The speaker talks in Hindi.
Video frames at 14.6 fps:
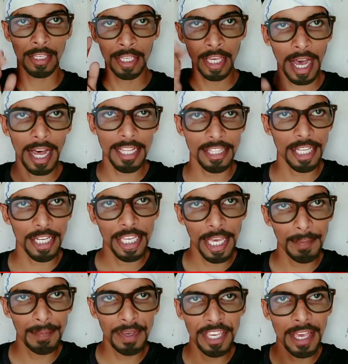यहाँ तक के
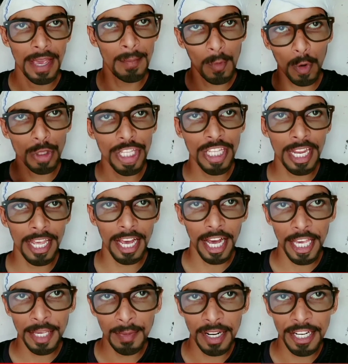पीएम मोदी ने
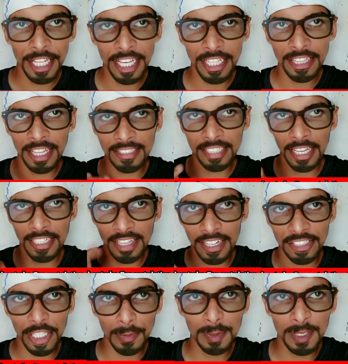आई बंटी के दस हजार
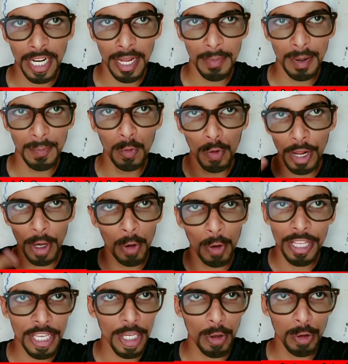सब्सक्राइबर पूरे
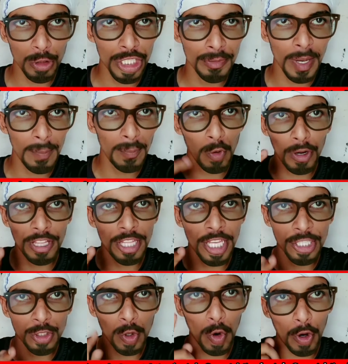होने की खुशी में पूरे
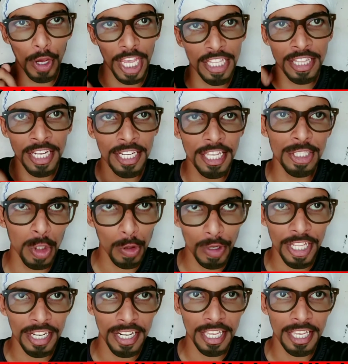देश को एक दिन की
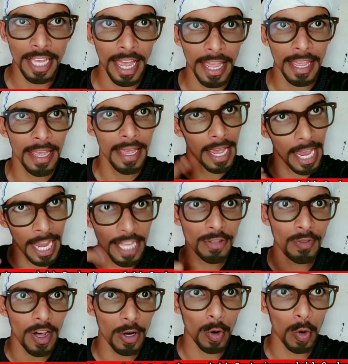छुट्टी रखी है
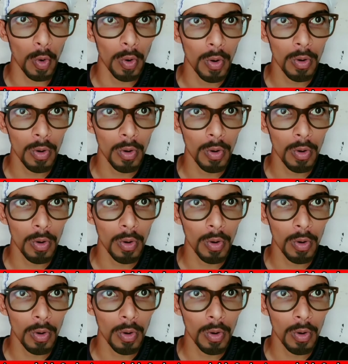एतवार को